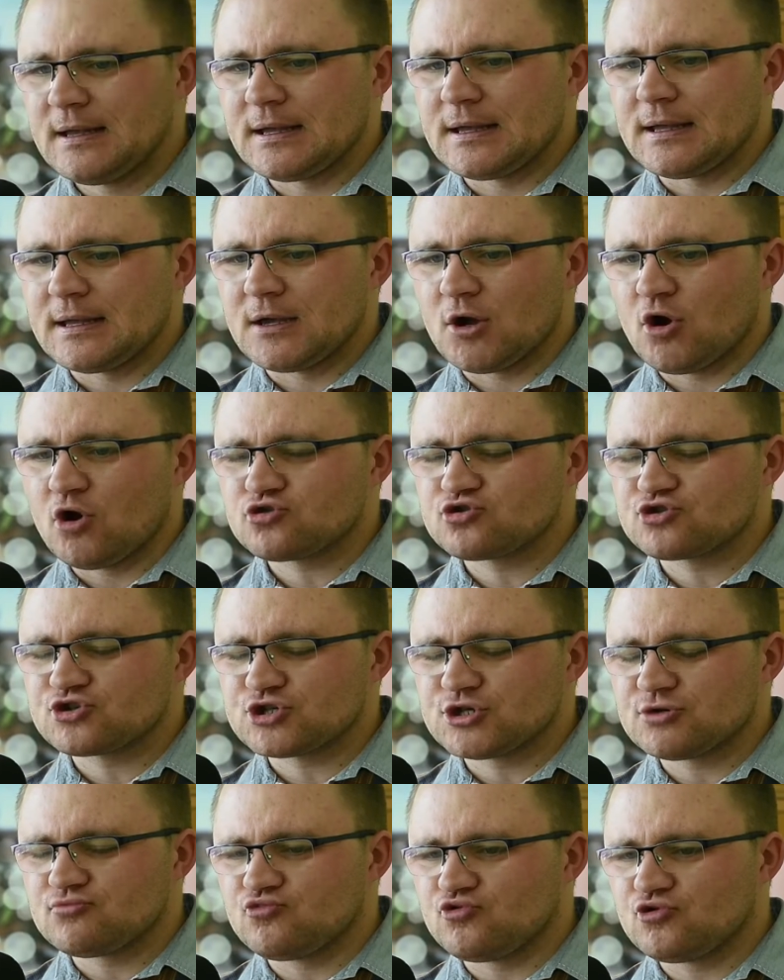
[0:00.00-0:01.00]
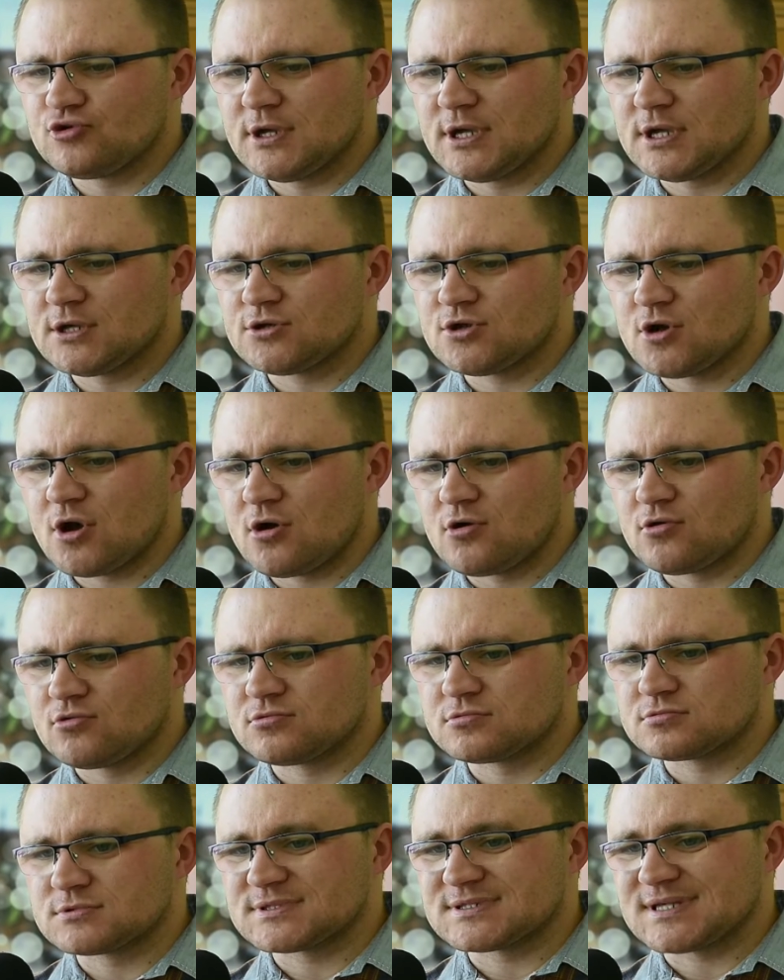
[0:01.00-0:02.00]
e, otrzymuje ją
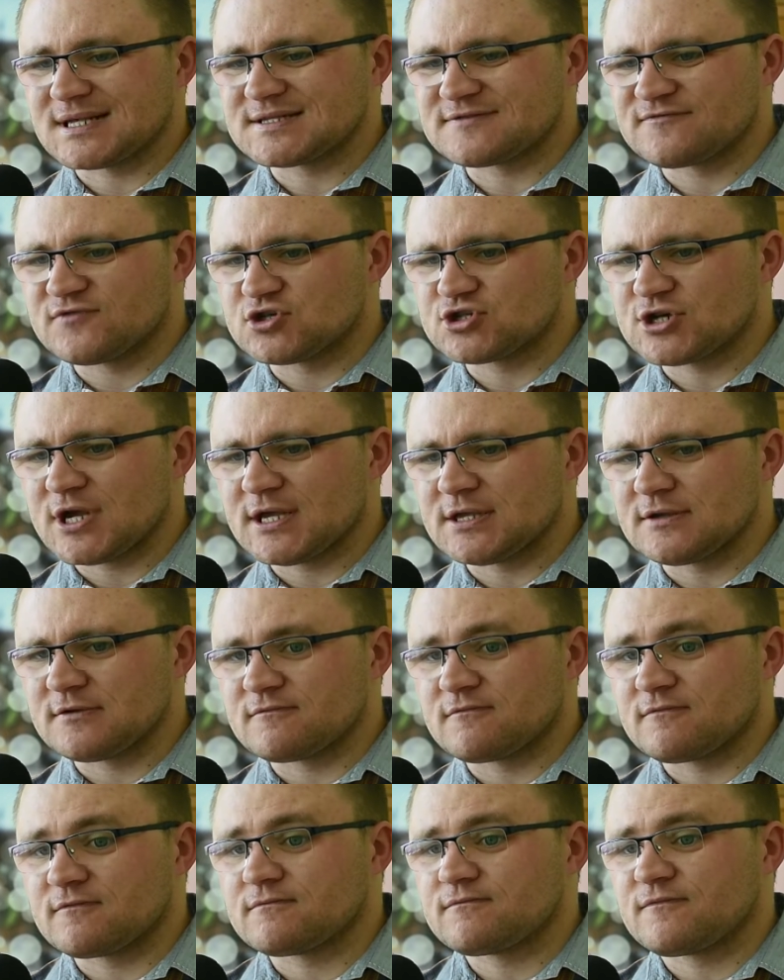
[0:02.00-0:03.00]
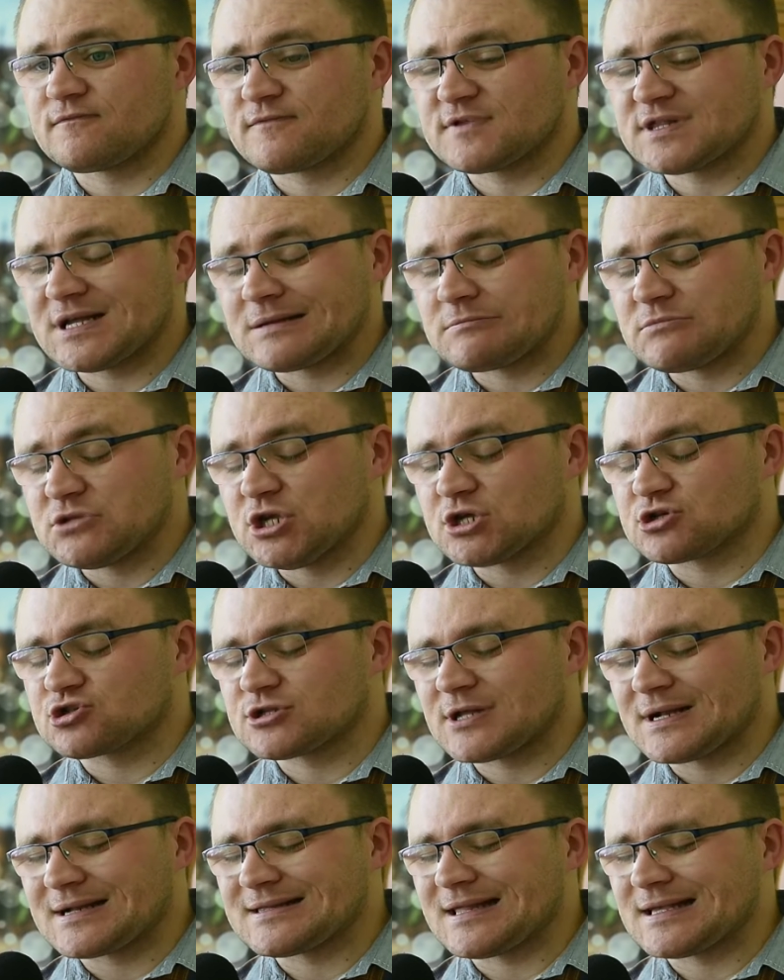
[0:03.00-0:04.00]
zazwyczaj w terminie
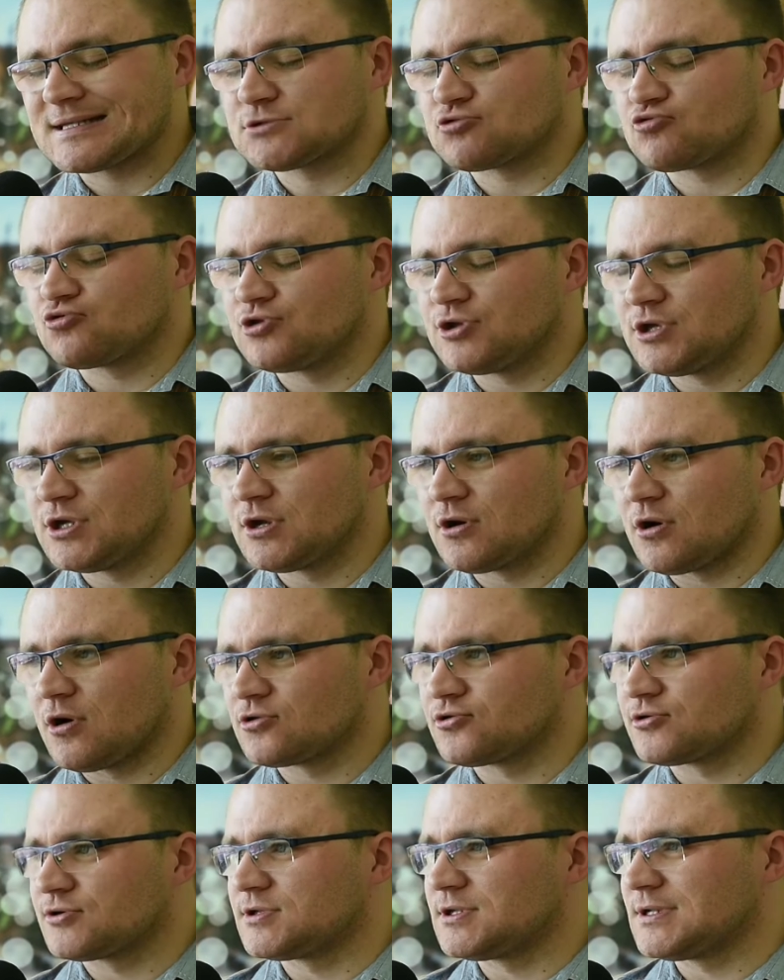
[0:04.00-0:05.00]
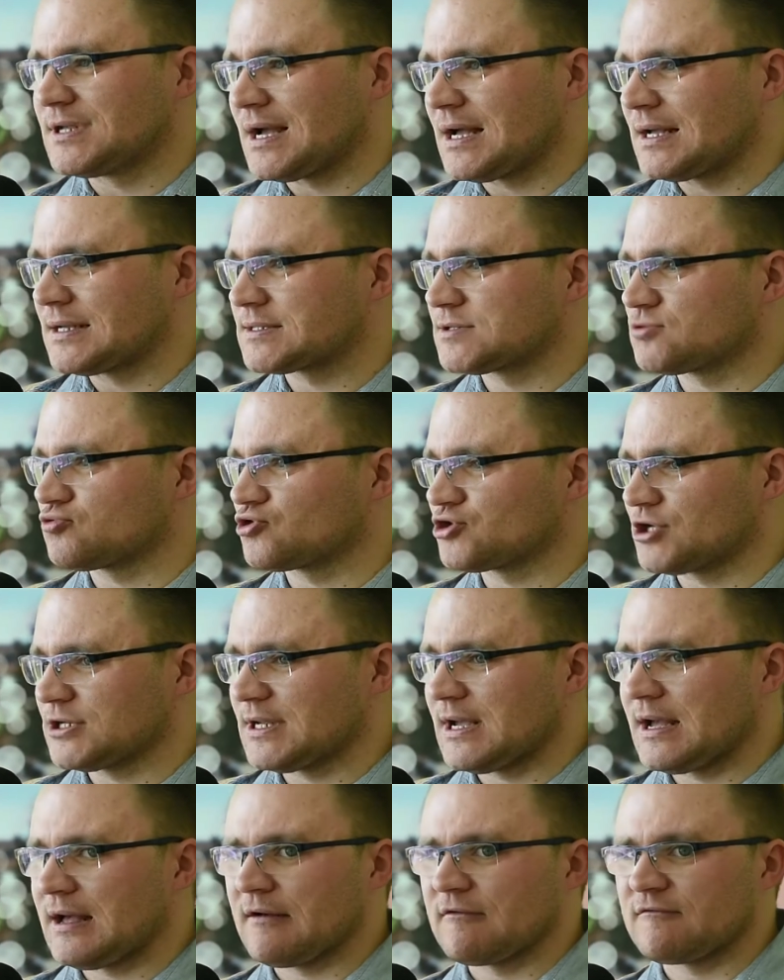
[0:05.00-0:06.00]
14 dni od dnia
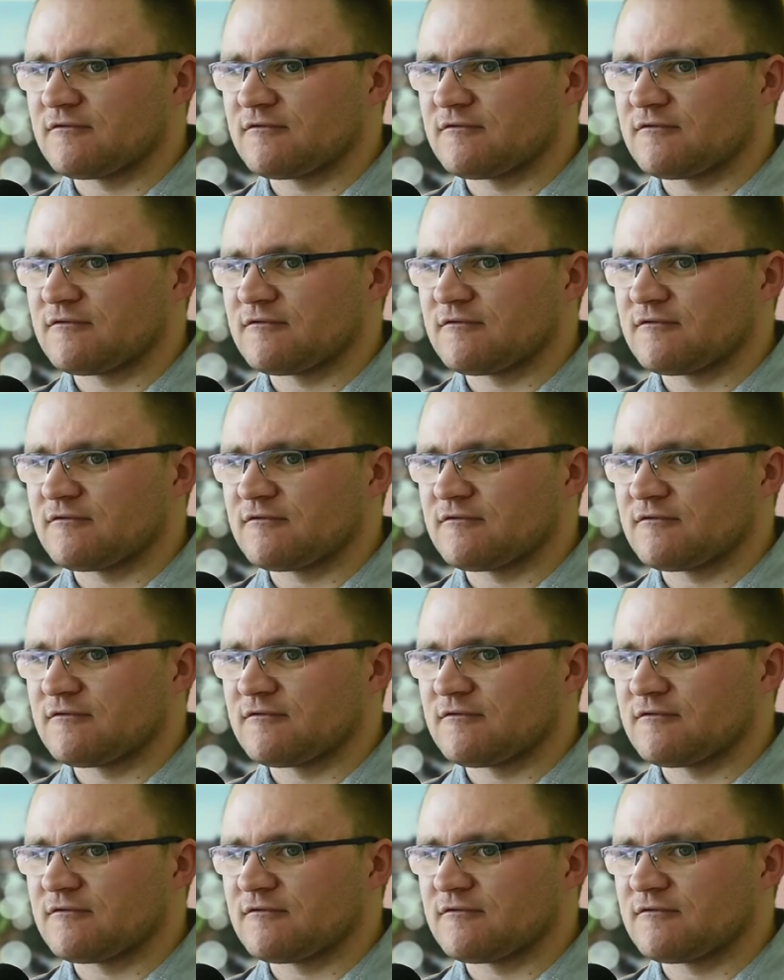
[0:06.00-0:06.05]
złożenia